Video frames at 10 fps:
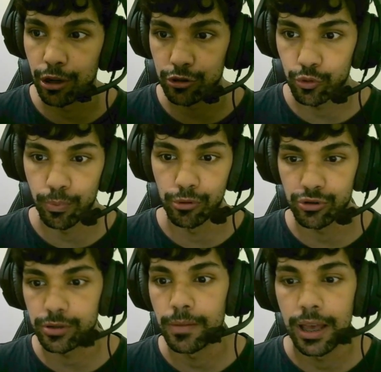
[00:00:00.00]

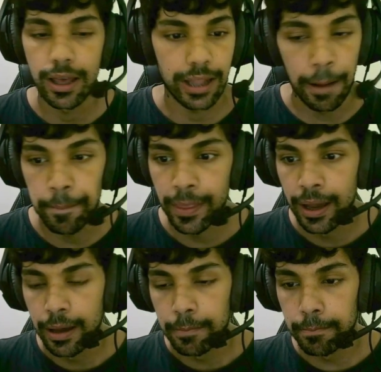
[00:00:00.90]
cupons, tá?
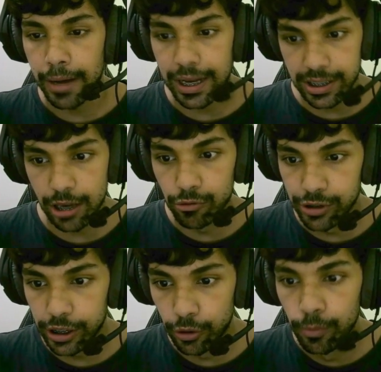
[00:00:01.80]
Mas quem
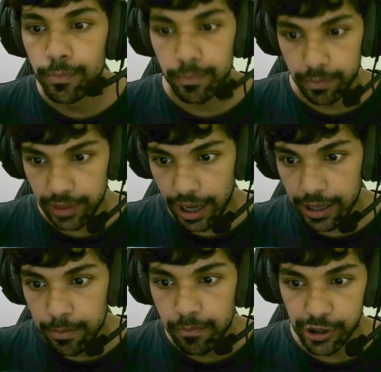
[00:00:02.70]
conseguiu, tá
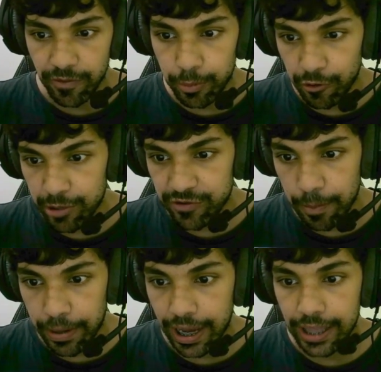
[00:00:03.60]
aí. Você provavelmente vai
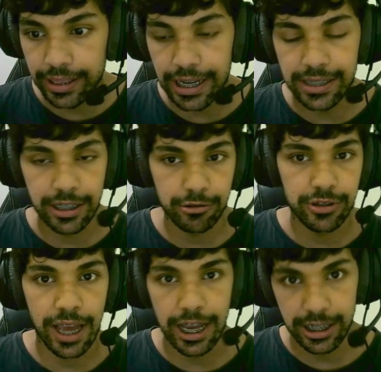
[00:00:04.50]
pagar aí 300
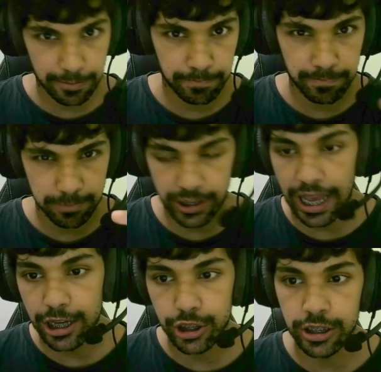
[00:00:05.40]
reais
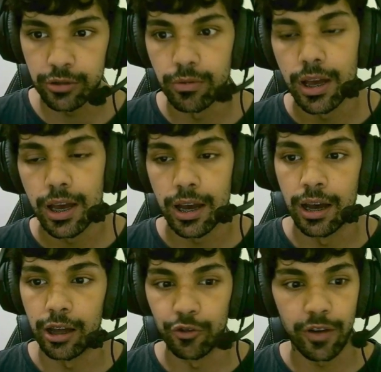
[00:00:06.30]
certinho
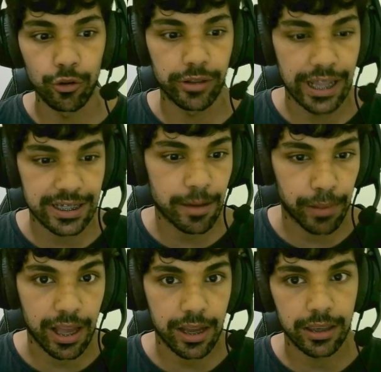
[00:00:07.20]
uh, no valor dessa
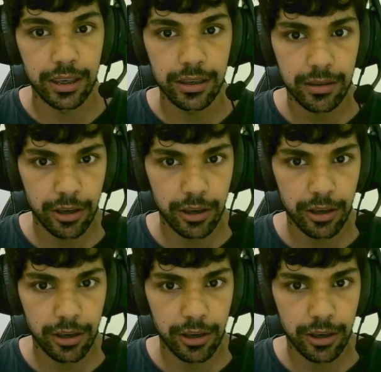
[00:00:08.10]
placa aqui, que é